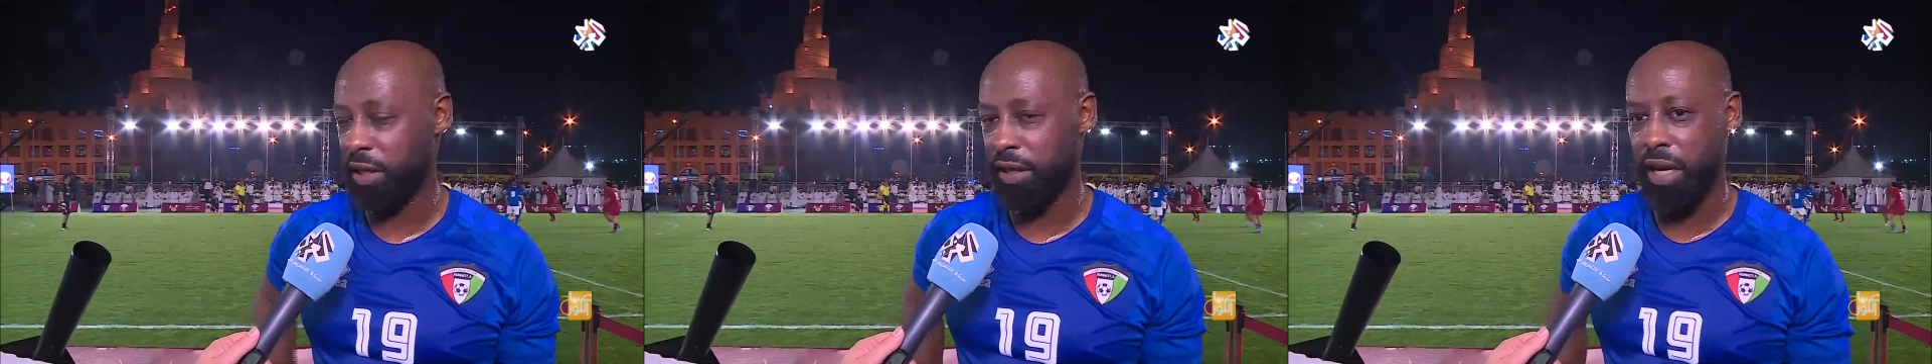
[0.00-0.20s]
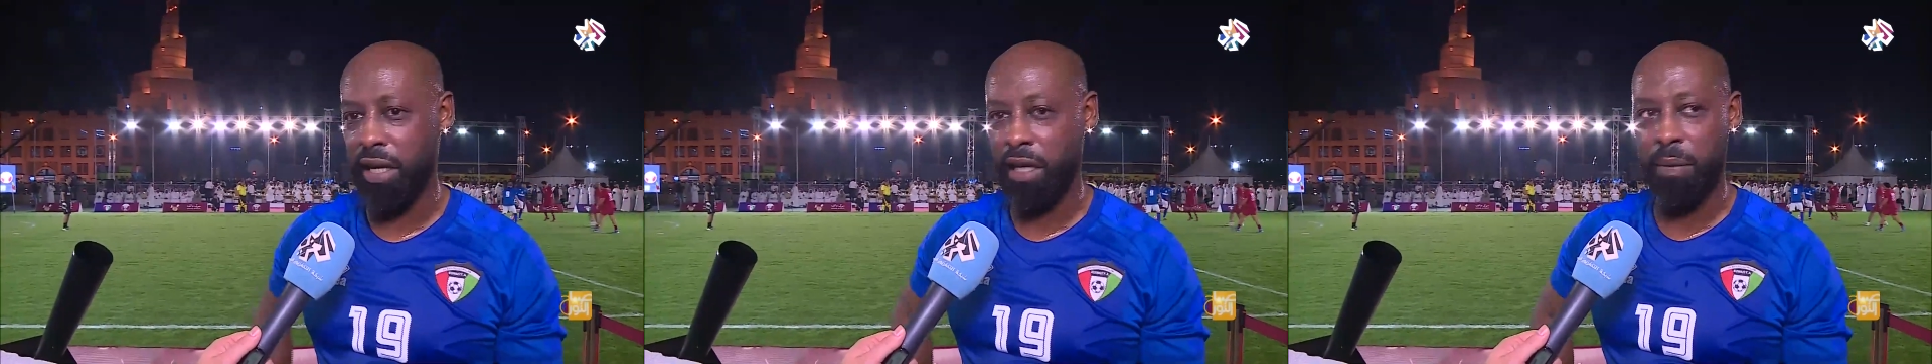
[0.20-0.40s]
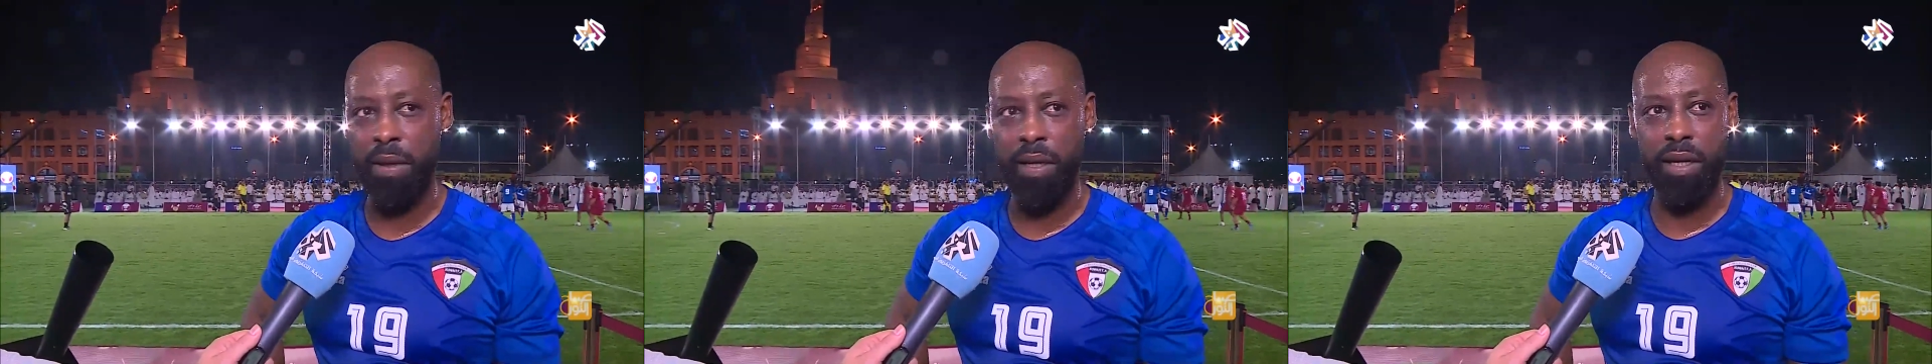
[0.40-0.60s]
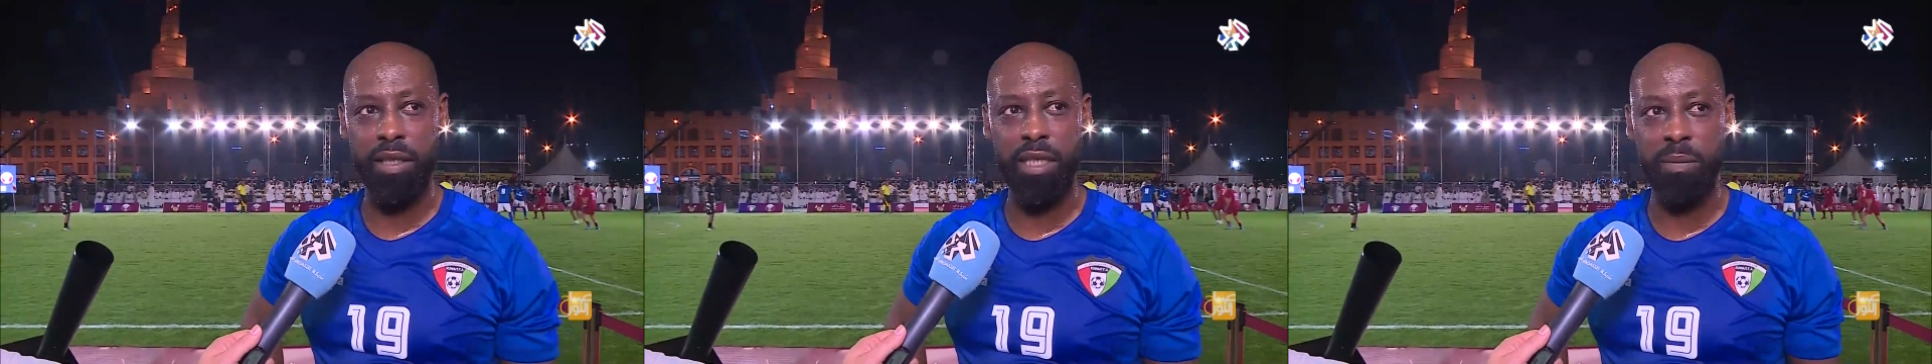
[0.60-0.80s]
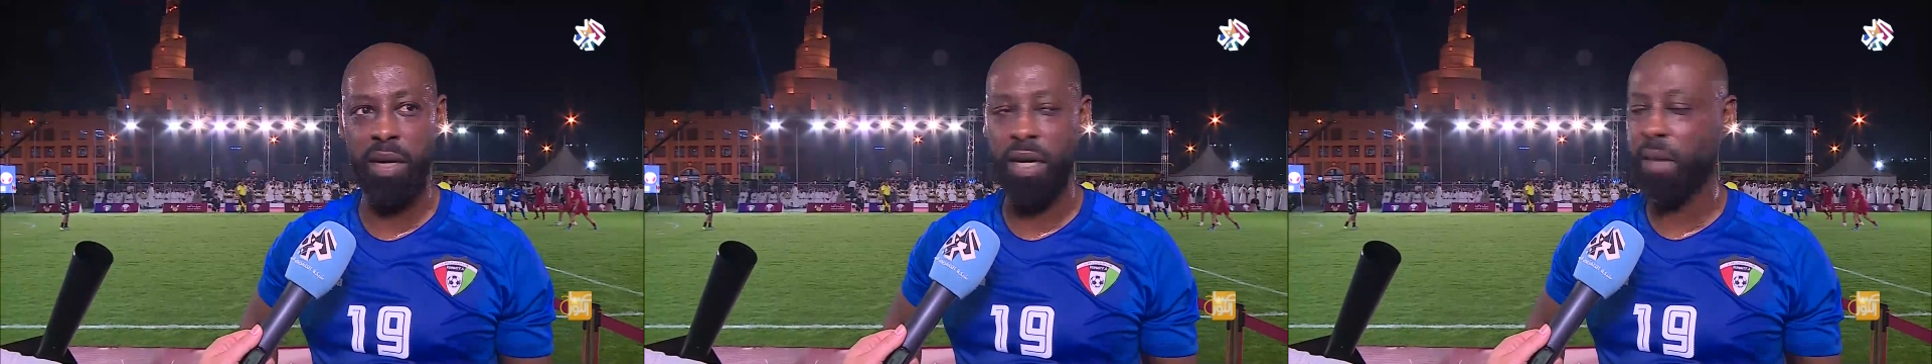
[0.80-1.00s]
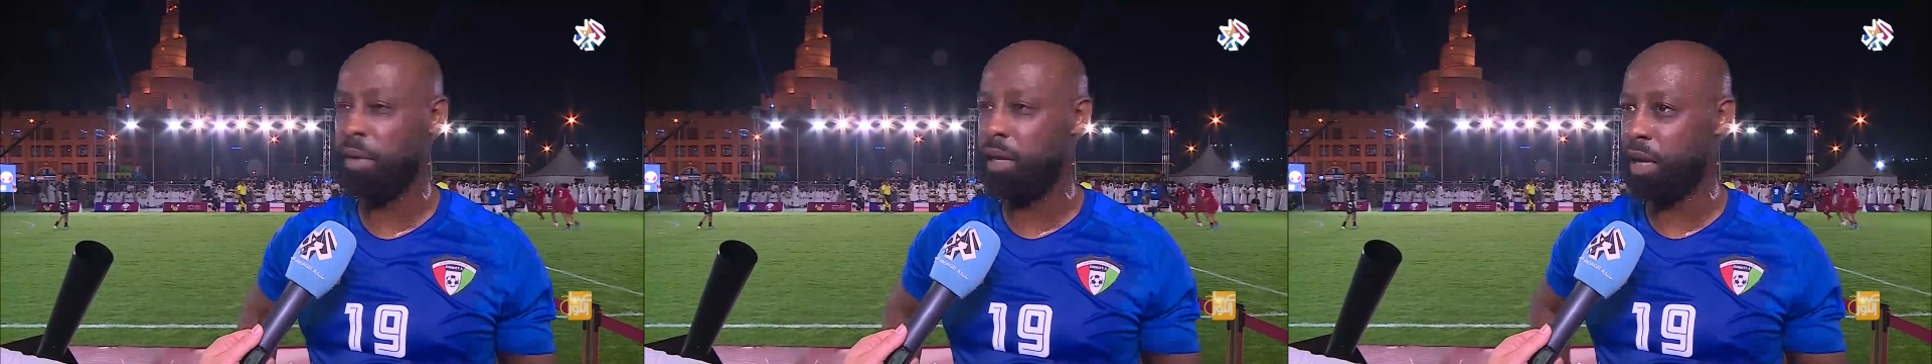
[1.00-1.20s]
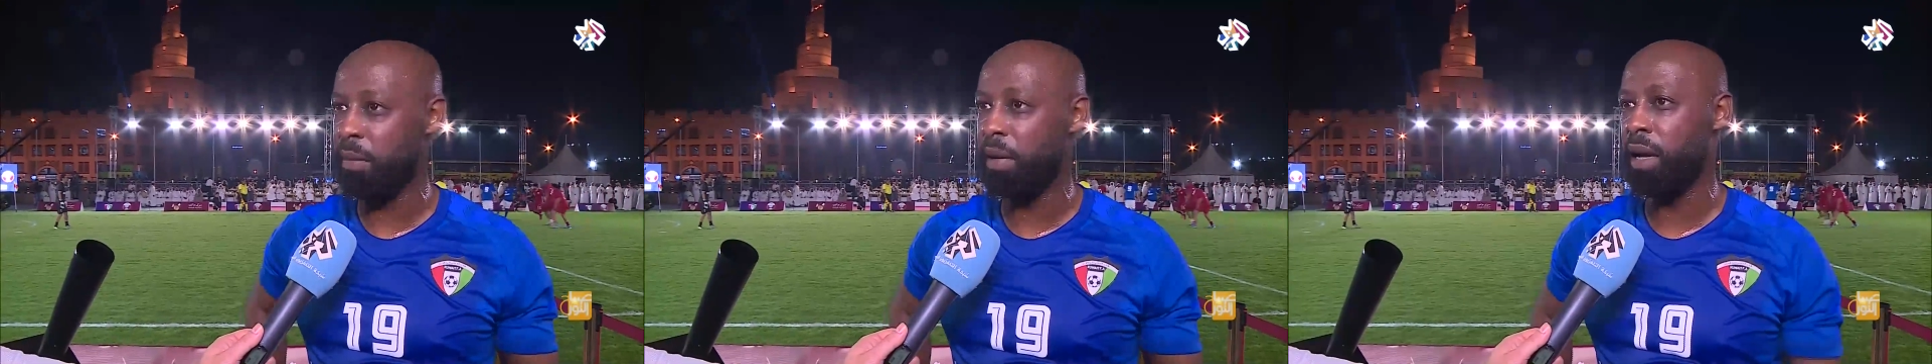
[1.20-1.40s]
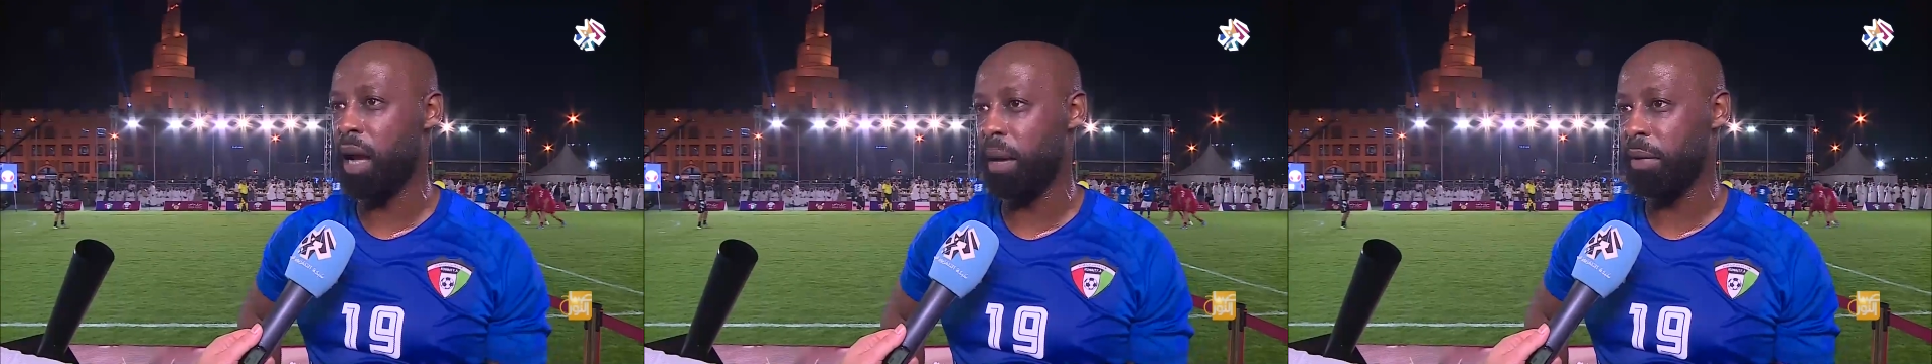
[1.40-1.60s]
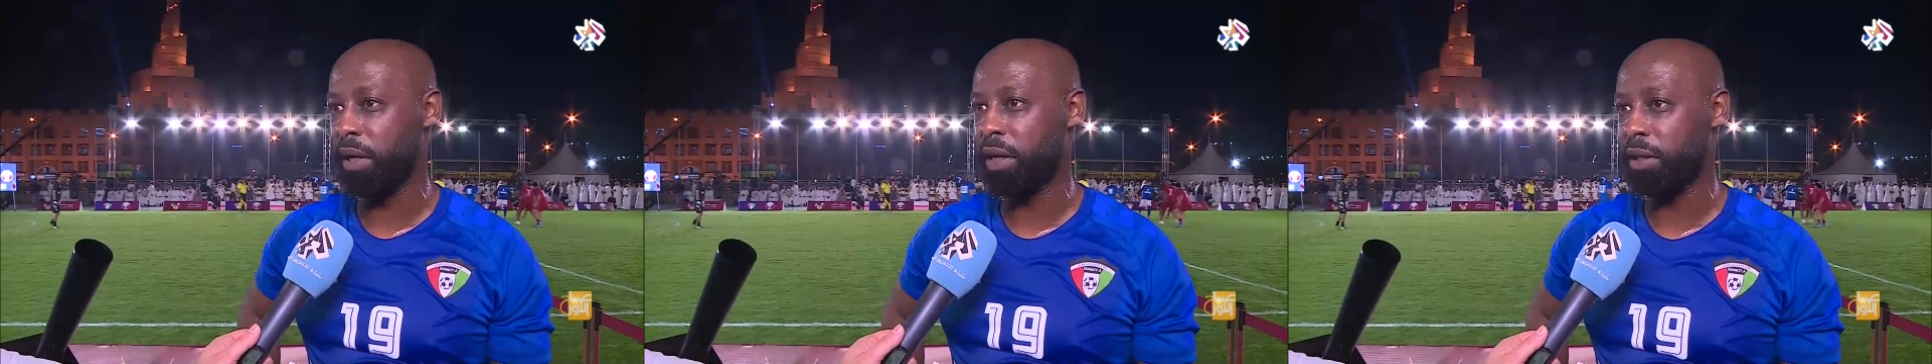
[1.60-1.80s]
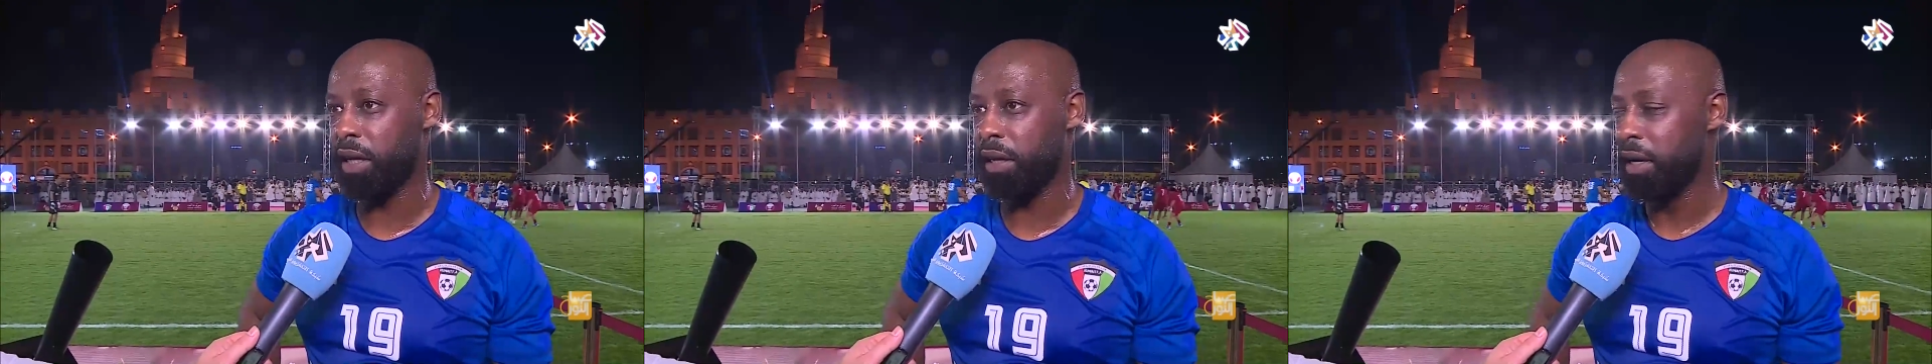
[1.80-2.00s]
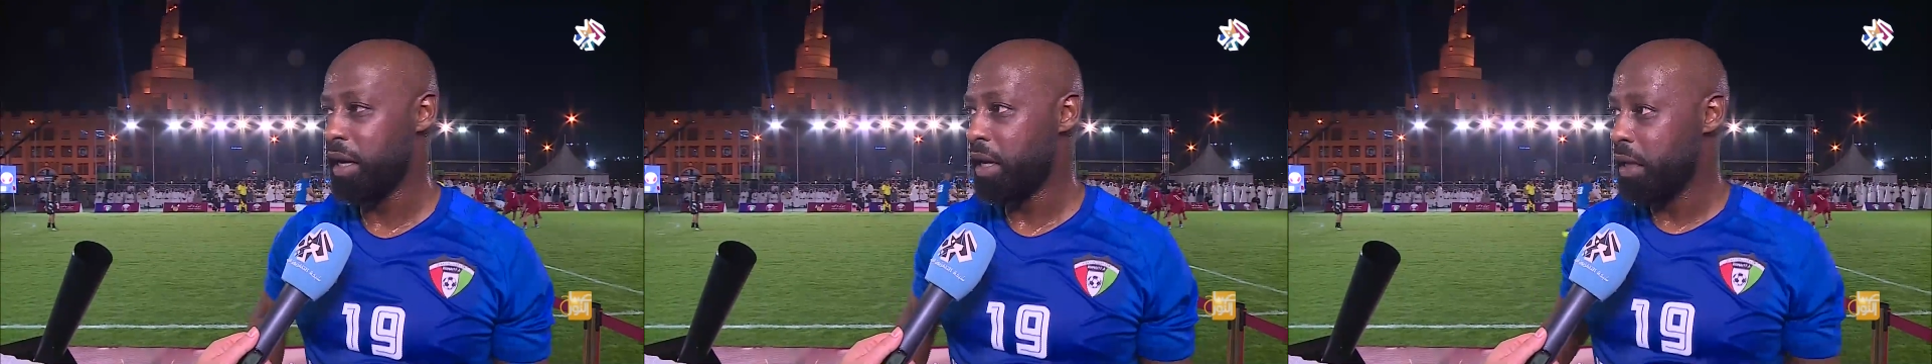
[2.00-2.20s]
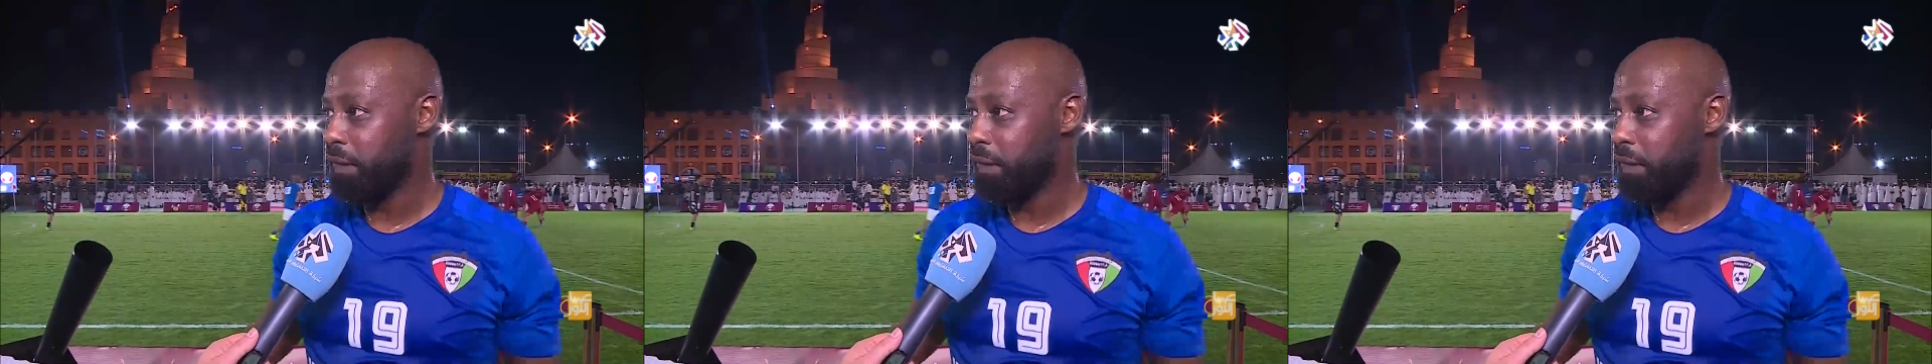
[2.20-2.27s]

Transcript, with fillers: صداقه كبيره تجمعنا بين بين لاعبين قطر،